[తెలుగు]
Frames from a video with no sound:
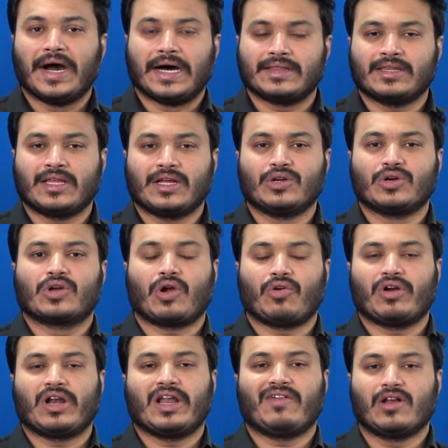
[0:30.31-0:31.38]
అందరూ
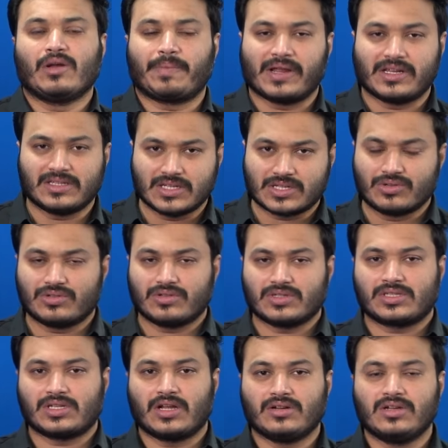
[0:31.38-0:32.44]
గ్రౌండ్ లెవెల్లో పనిచేసుకుంటూ
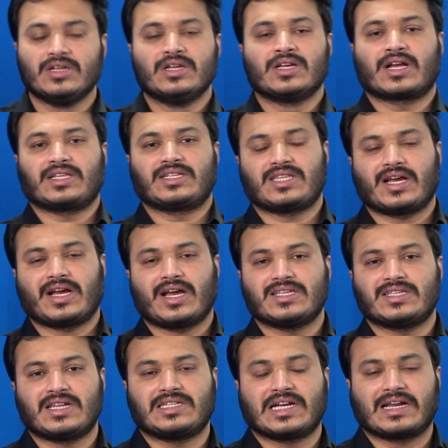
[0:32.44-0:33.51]
వస్తున్నారు ఖచ్చితంగా
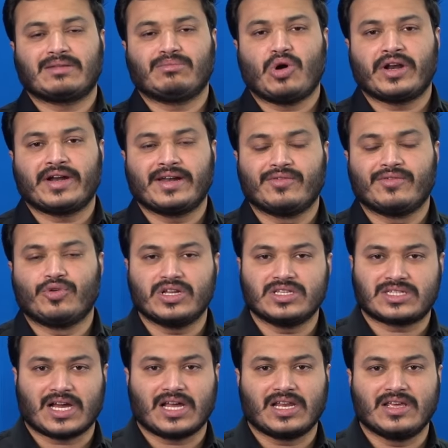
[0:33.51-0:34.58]
ఈసారి జగన్మోహన్ రెడ్డిని
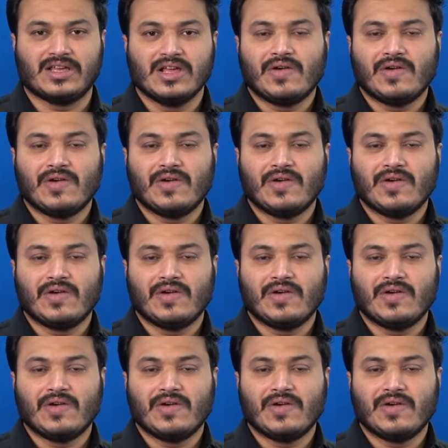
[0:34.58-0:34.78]
ఓడించాలి